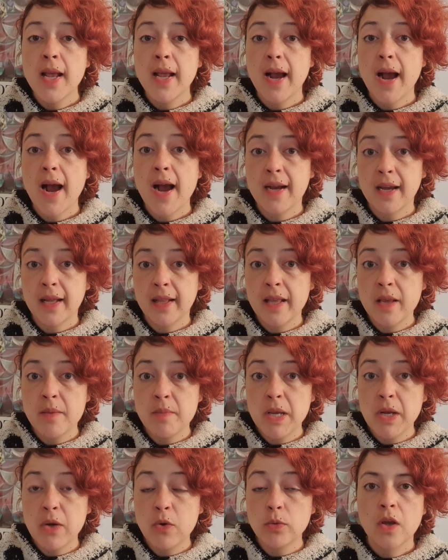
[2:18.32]

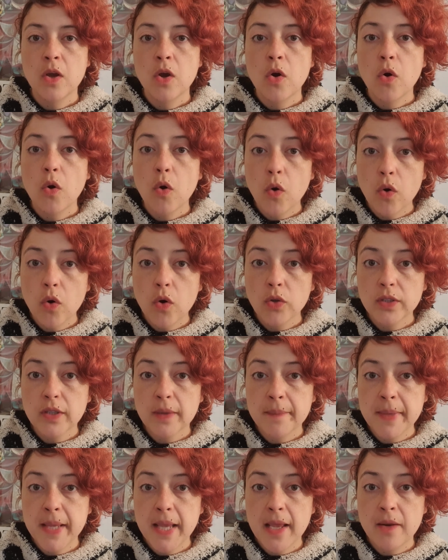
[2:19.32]
académico o
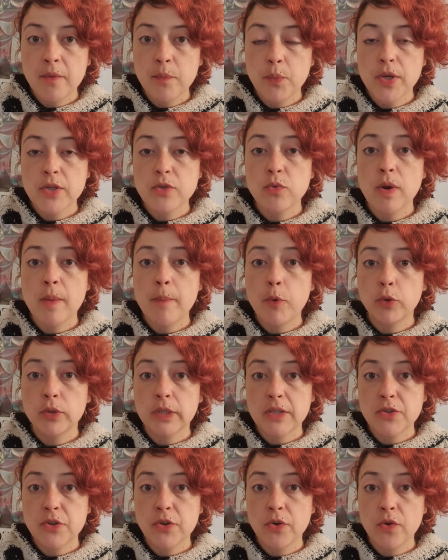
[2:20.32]
también pues una
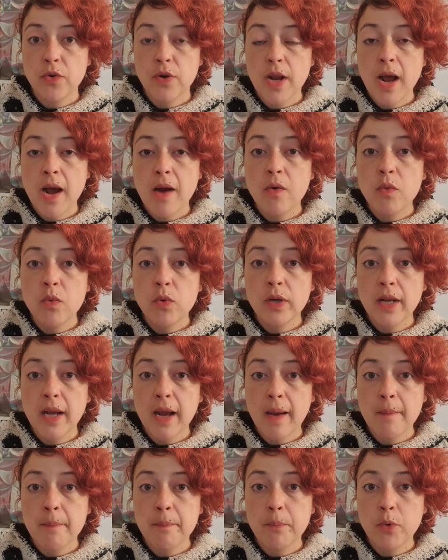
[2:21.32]
aportación a un
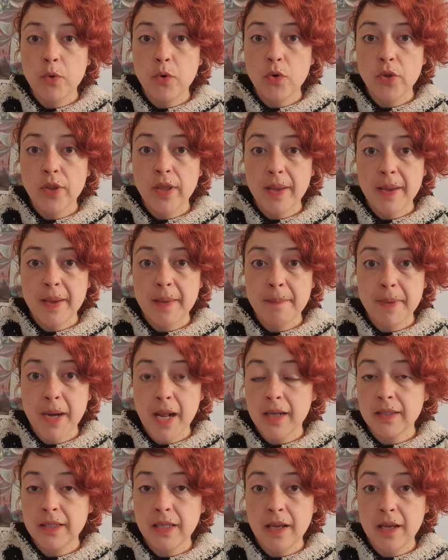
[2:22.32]
campo de
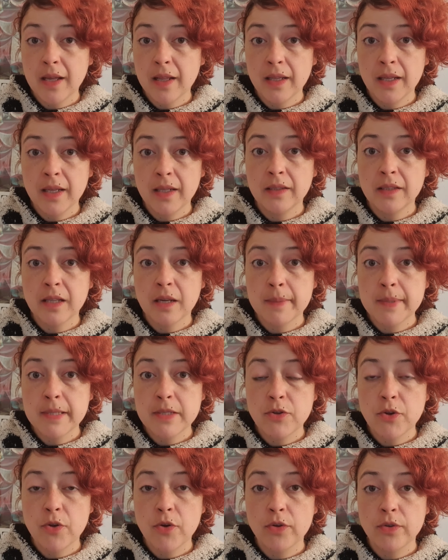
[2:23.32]
práctica, de
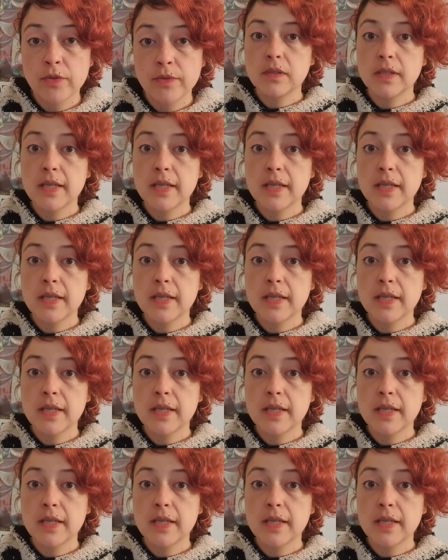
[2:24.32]
intervención.